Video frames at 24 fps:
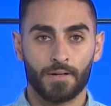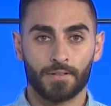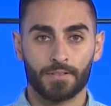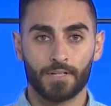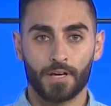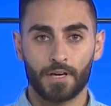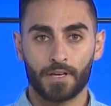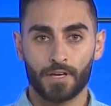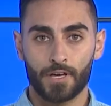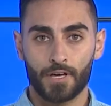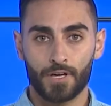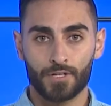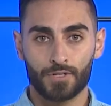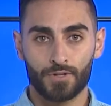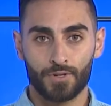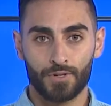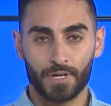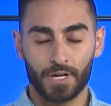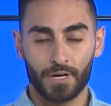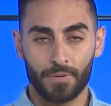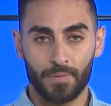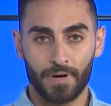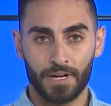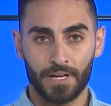دقيقة
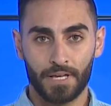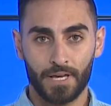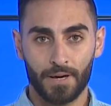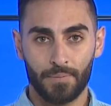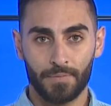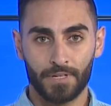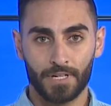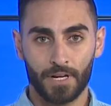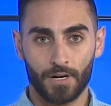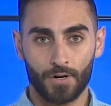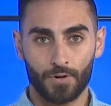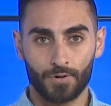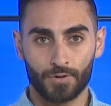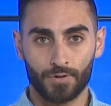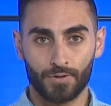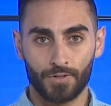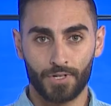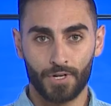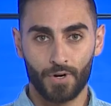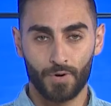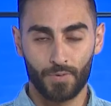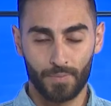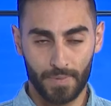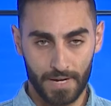إخبارية من الأردن
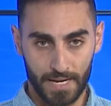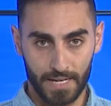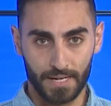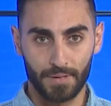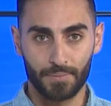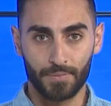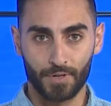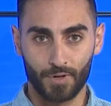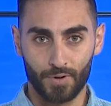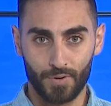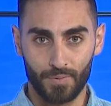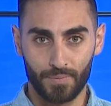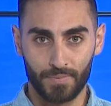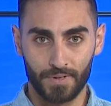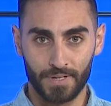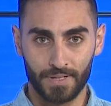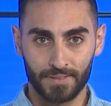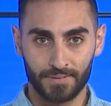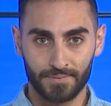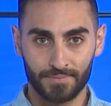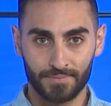اليوم أهلا بكم